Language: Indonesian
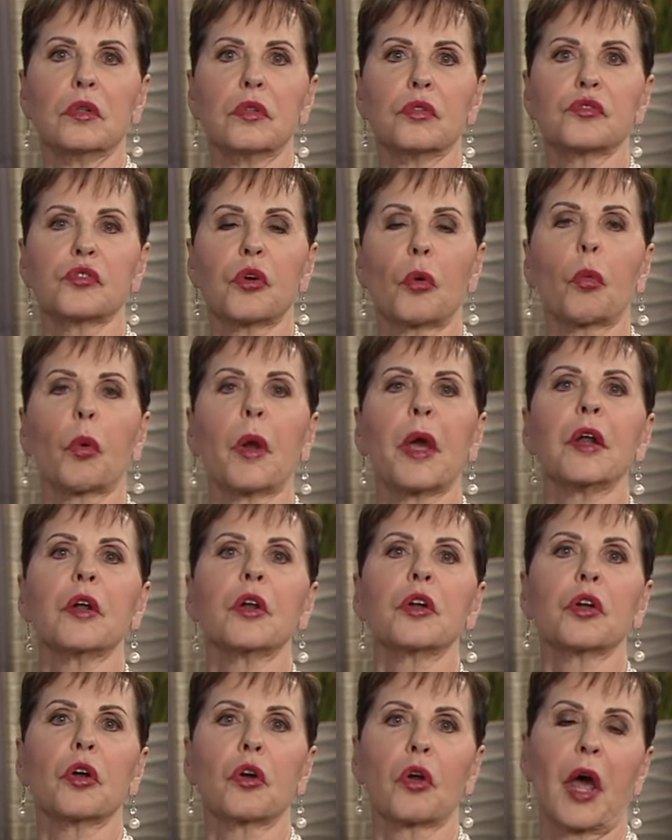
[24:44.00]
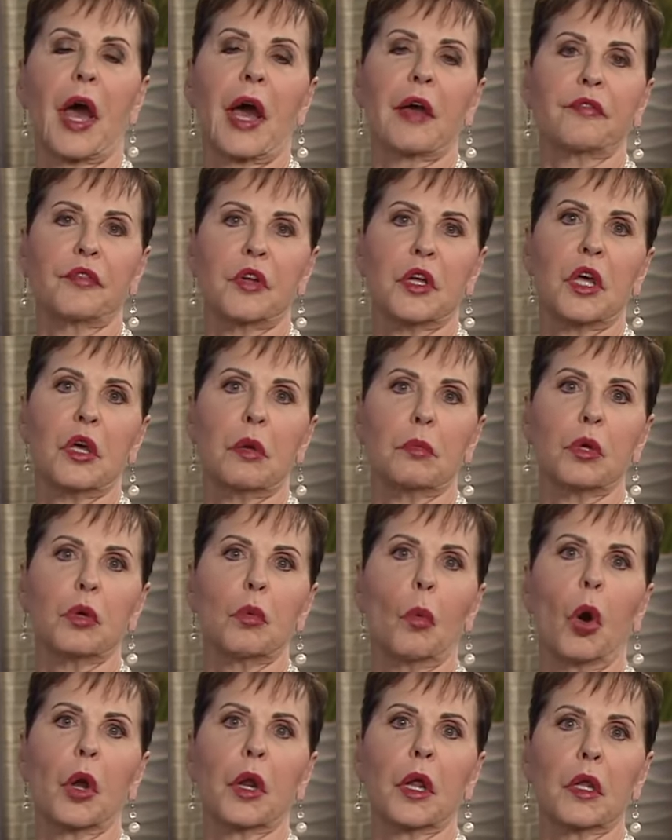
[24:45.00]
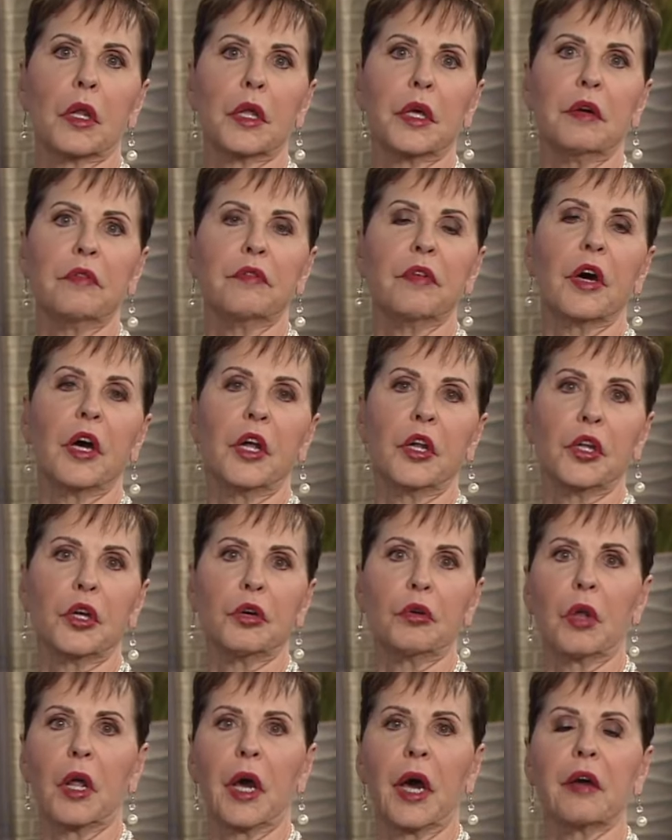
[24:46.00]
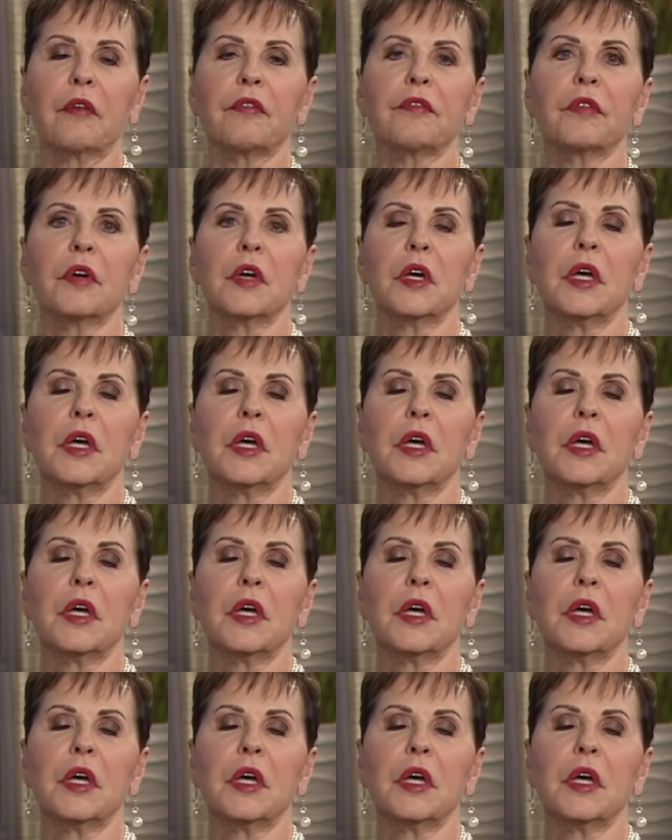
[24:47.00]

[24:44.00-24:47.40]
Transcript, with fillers: menyerahkan hidupmu padanya saudara ingin jalani hidup baru